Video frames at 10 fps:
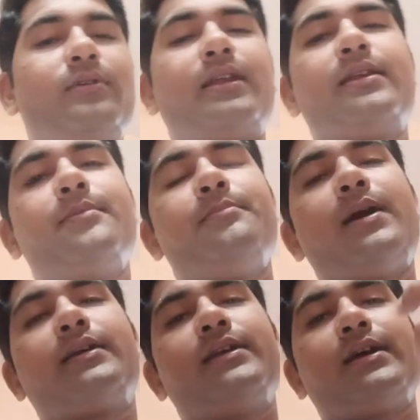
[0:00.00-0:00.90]
करें
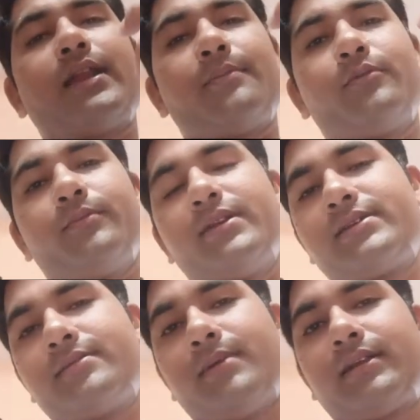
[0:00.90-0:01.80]
बाकी अगर आपको मेरे
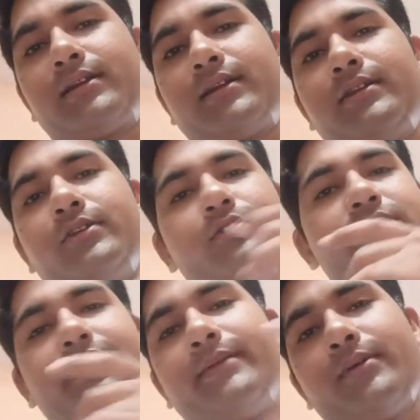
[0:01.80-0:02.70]
से बात करनी है तो
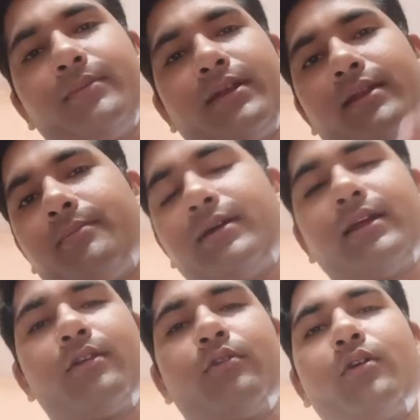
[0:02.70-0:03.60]
स्क्रीन पे मेरा नंबर आ
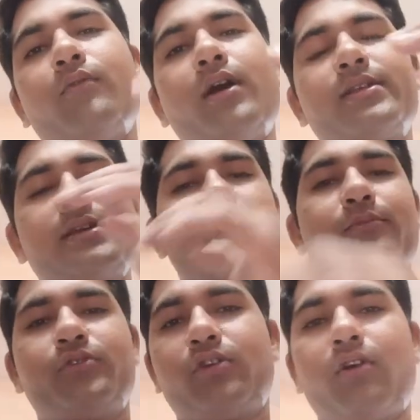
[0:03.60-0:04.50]
रहा होगा वहाँ से आप
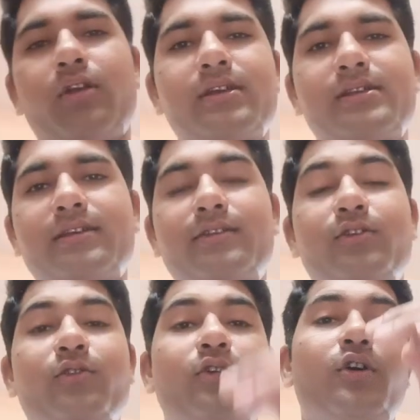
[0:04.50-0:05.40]
मुझे कॉल कर सकते
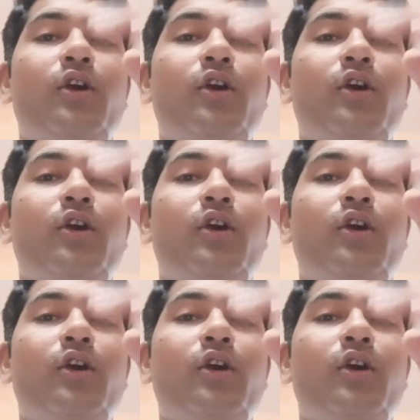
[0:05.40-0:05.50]
हो